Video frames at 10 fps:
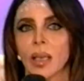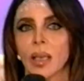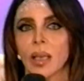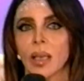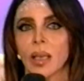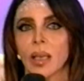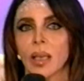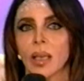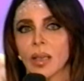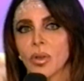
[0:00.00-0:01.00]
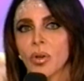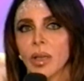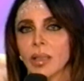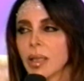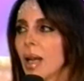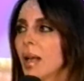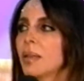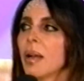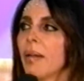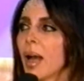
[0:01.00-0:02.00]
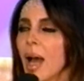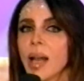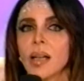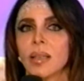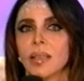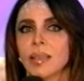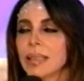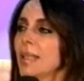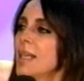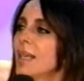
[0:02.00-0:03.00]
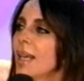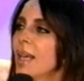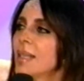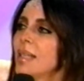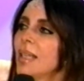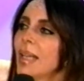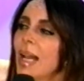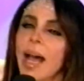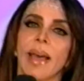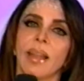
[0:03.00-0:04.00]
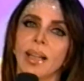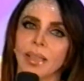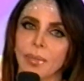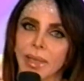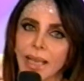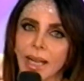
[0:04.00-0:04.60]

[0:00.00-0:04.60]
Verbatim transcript: definitivamente que yo entrara a trabajar, que siguiera adelante mi